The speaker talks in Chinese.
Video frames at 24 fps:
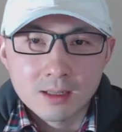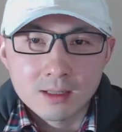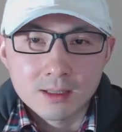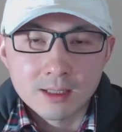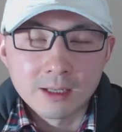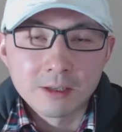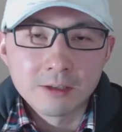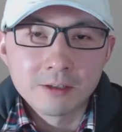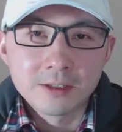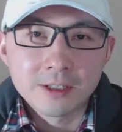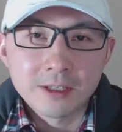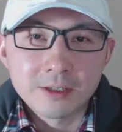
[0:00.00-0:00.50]

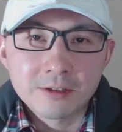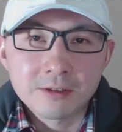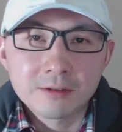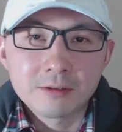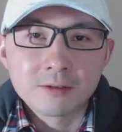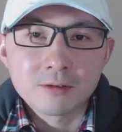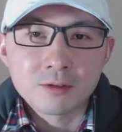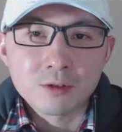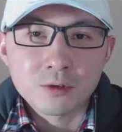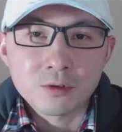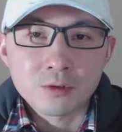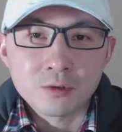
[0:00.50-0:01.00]
然后也就
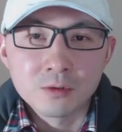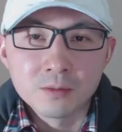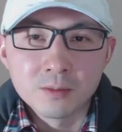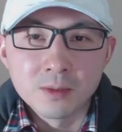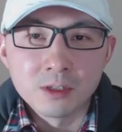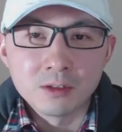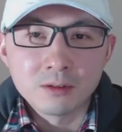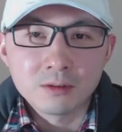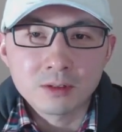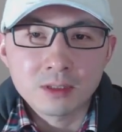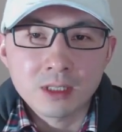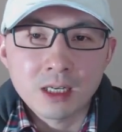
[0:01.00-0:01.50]
是徐
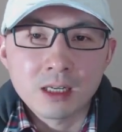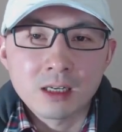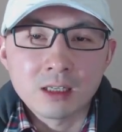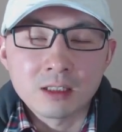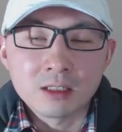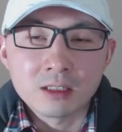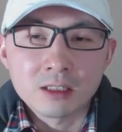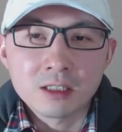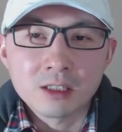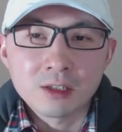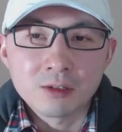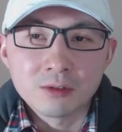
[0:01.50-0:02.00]
某带
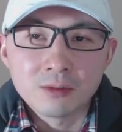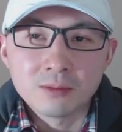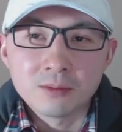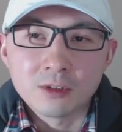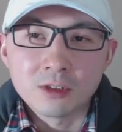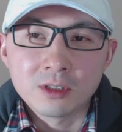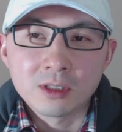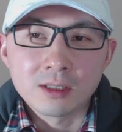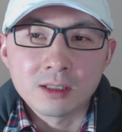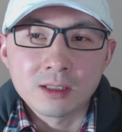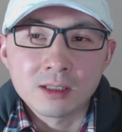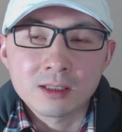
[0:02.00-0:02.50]
领谢伦
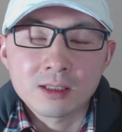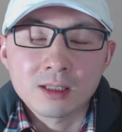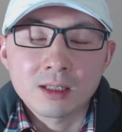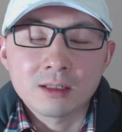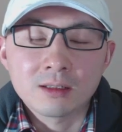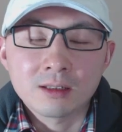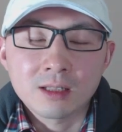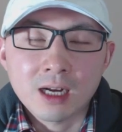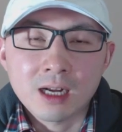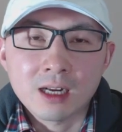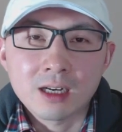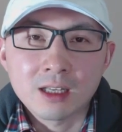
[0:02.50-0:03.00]
伯格
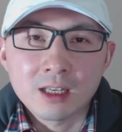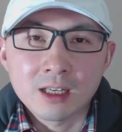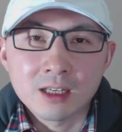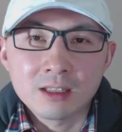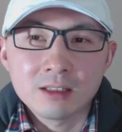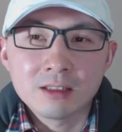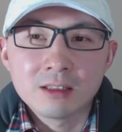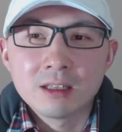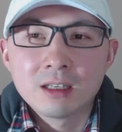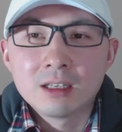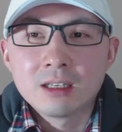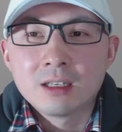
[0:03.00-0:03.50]
在大
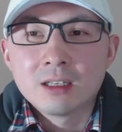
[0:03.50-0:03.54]
连